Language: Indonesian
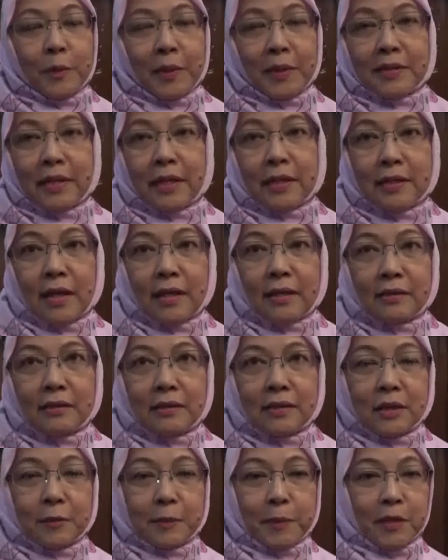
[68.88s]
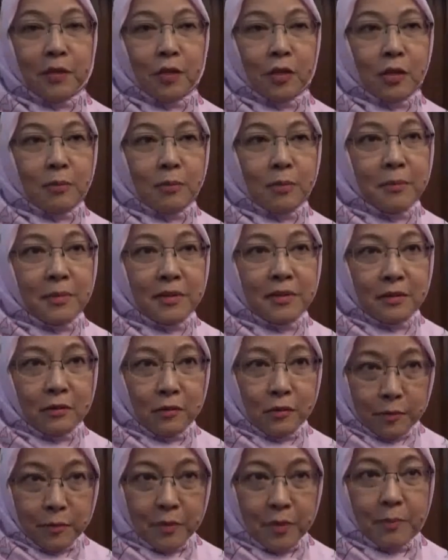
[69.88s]
Pasar yang di Panorama
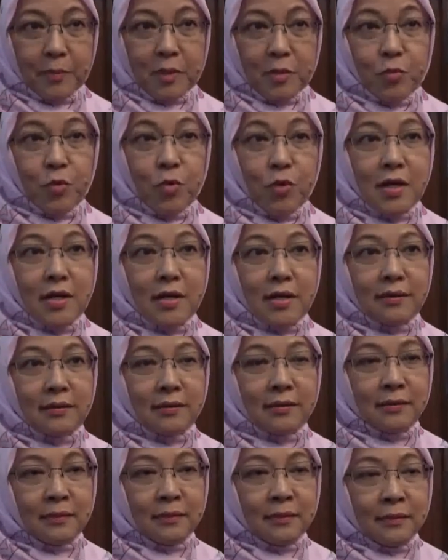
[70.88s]
masih 26 ribuan,